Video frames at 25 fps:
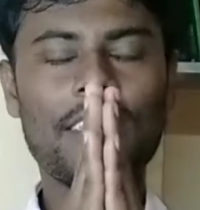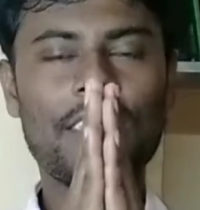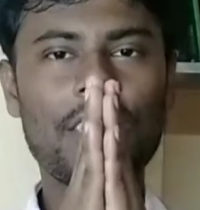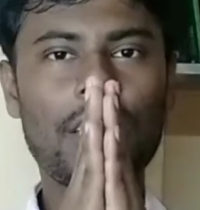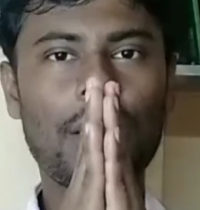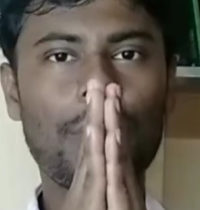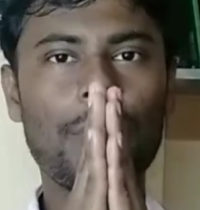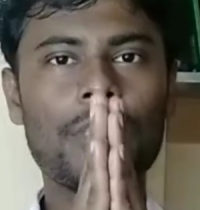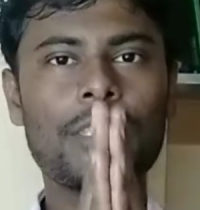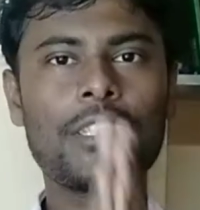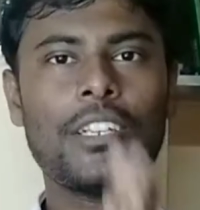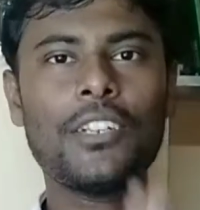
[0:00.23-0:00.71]

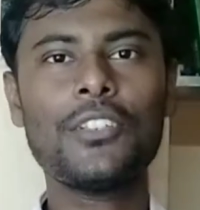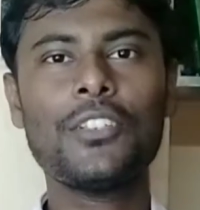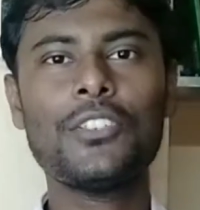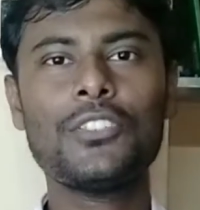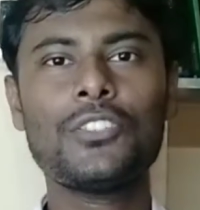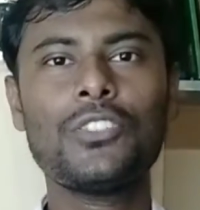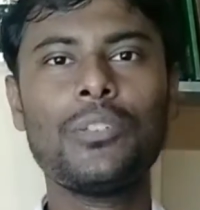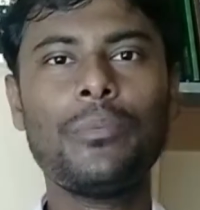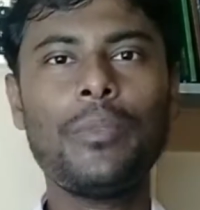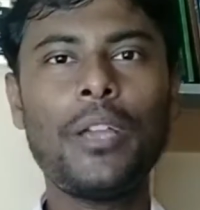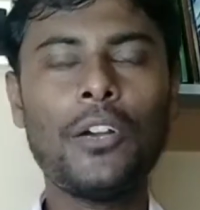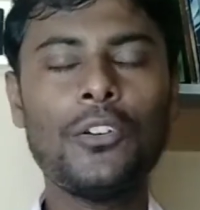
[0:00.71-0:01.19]
जी नमस्कार
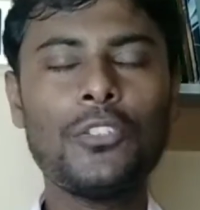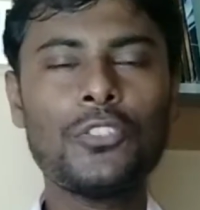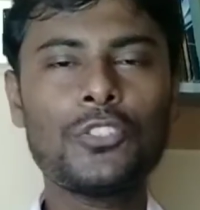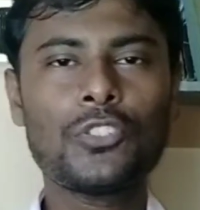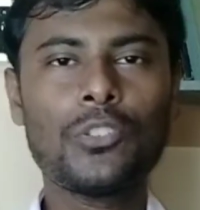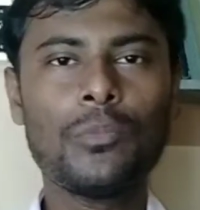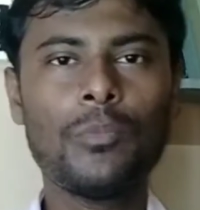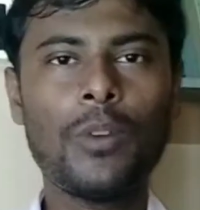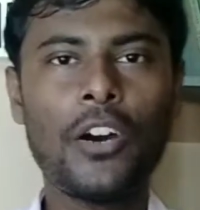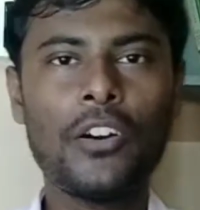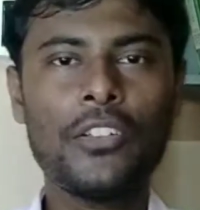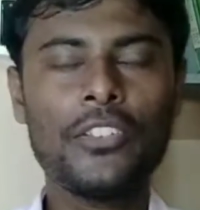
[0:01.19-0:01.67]
दोस्तों मैं हूं
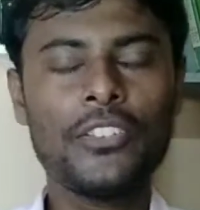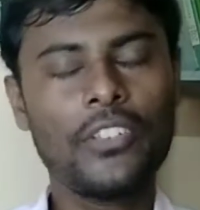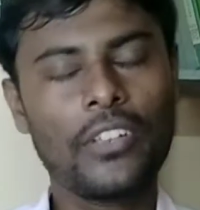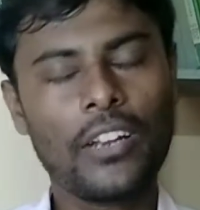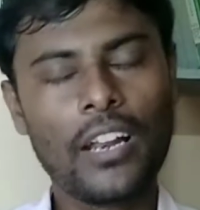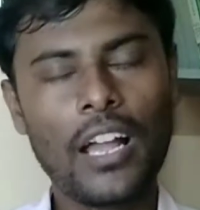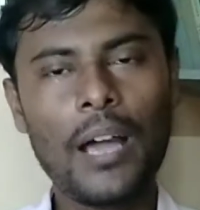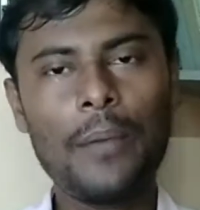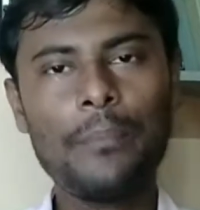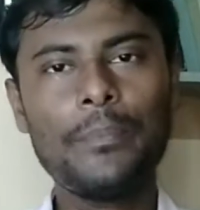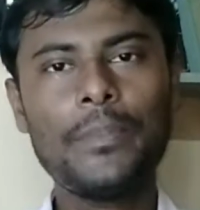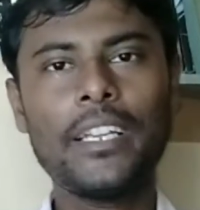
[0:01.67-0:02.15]

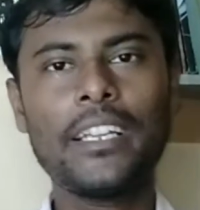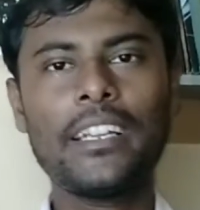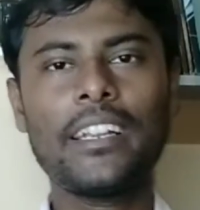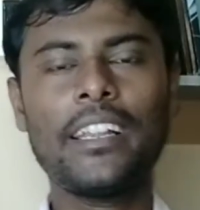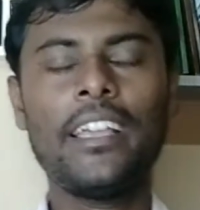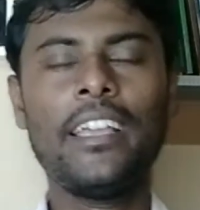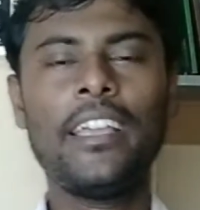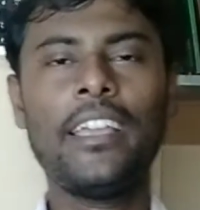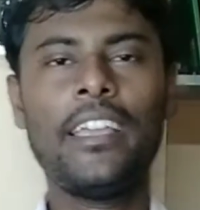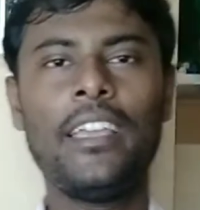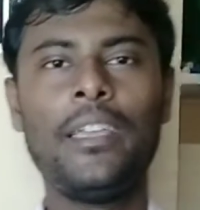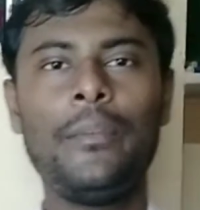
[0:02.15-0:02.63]
सुमंत और आप
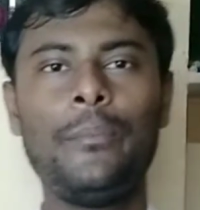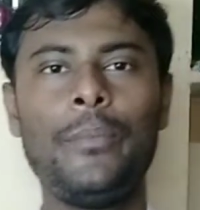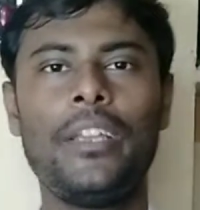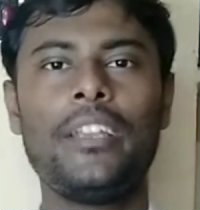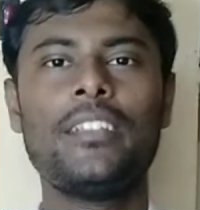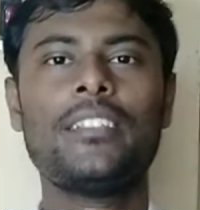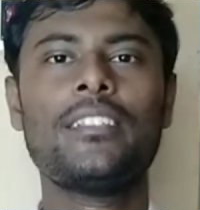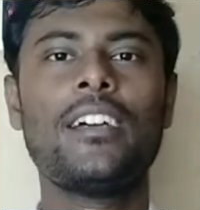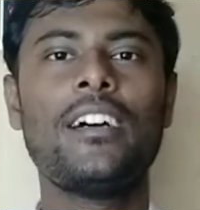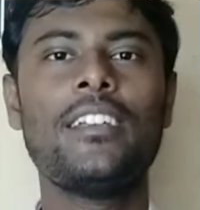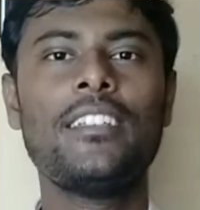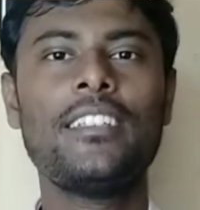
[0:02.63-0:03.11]
देख रहे हैं
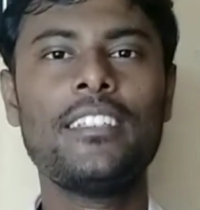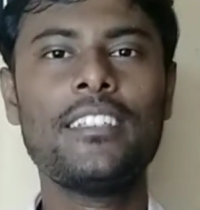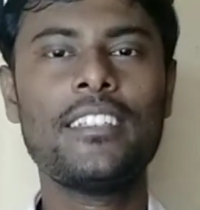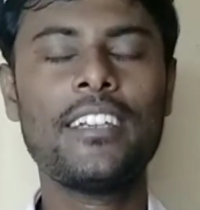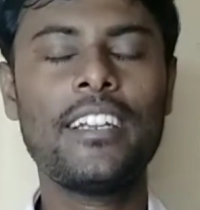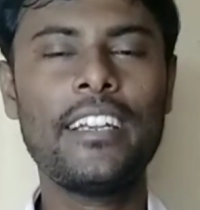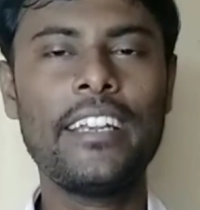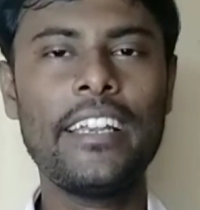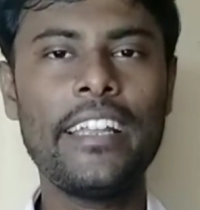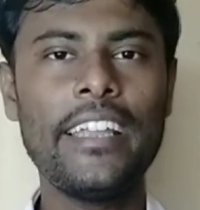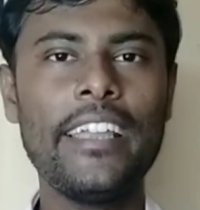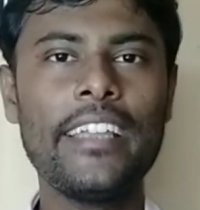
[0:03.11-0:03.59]
मेरे साथ
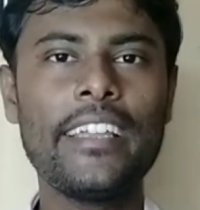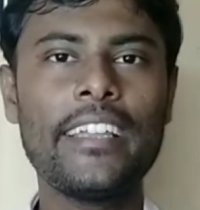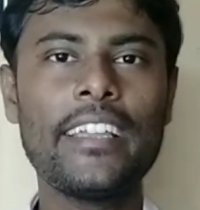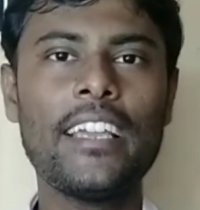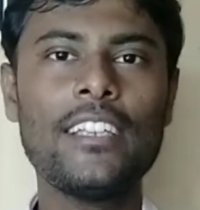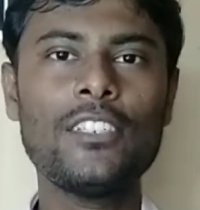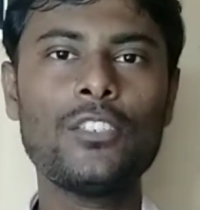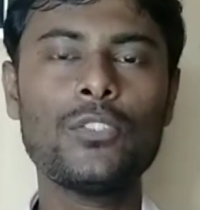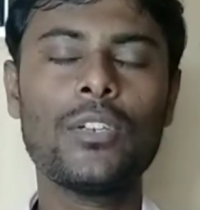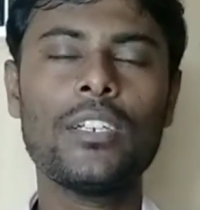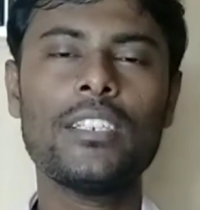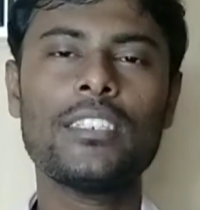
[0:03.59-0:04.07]
द
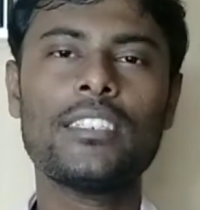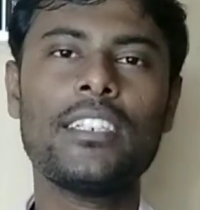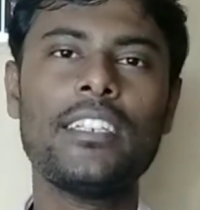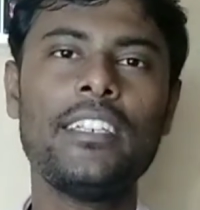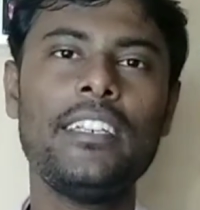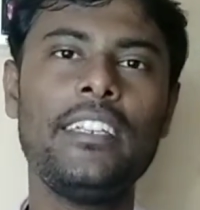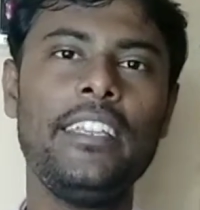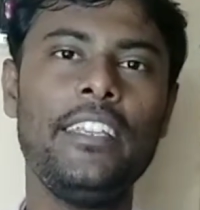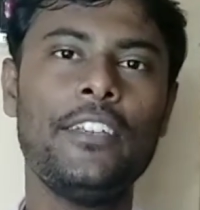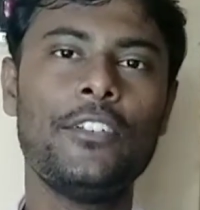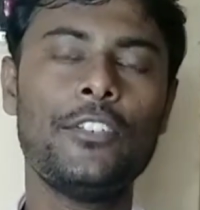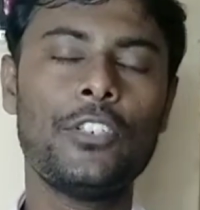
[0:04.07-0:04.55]
टेक
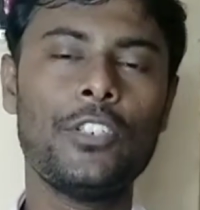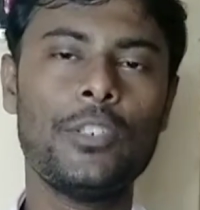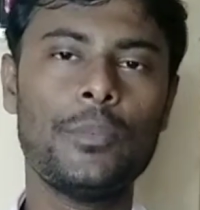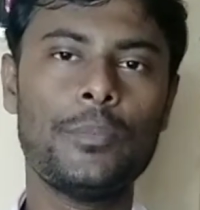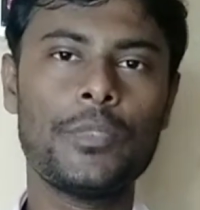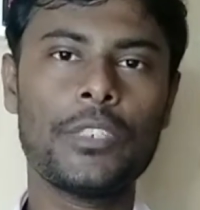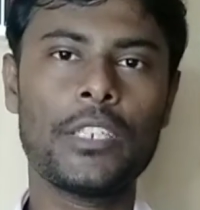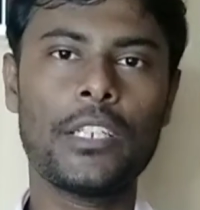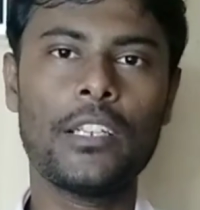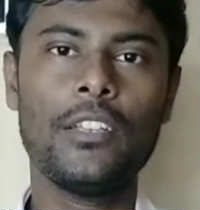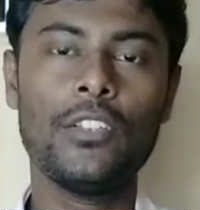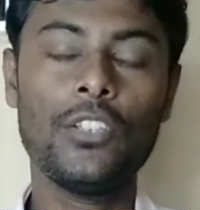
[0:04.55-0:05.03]
एजुकेशन
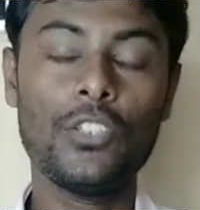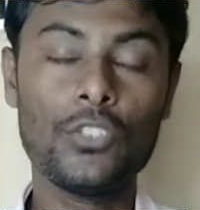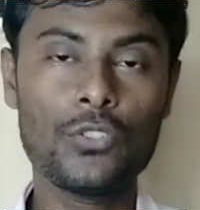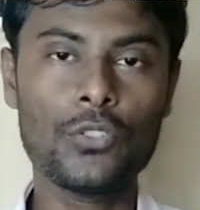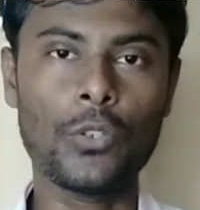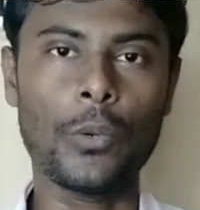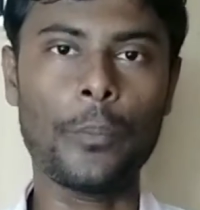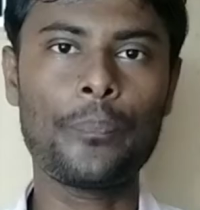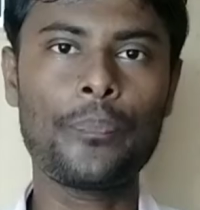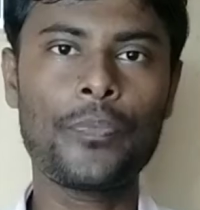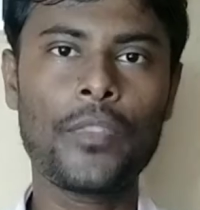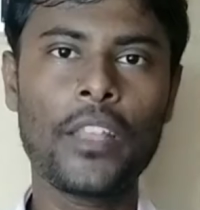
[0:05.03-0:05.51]
यूट्यूब चैनल
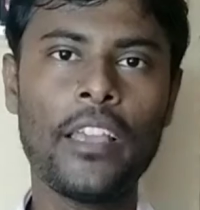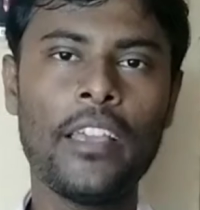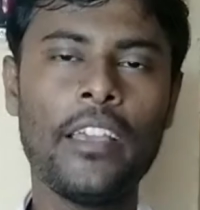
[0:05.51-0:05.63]
दोस्तों